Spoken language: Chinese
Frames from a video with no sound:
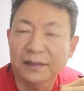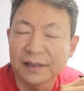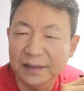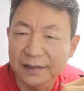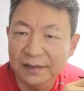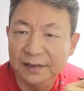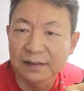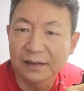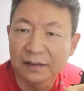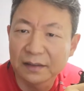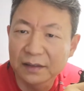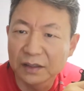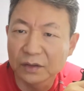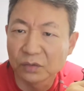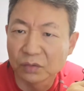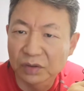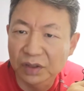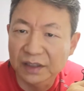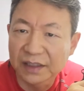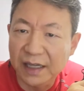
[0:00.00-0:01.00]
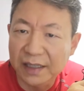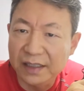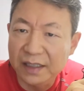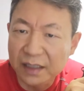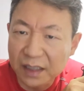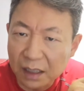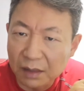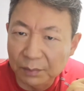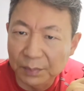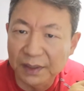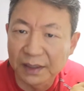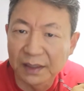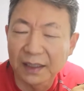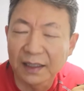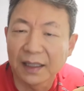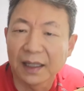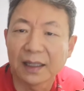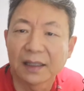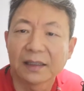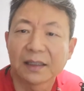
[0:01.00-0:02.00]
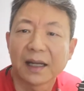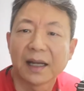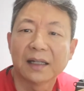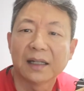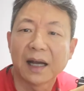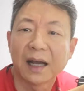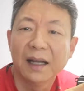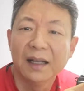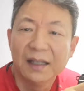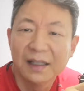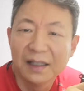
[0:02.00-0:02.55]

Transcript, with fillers: 第四次、四五次战役更不应该该打。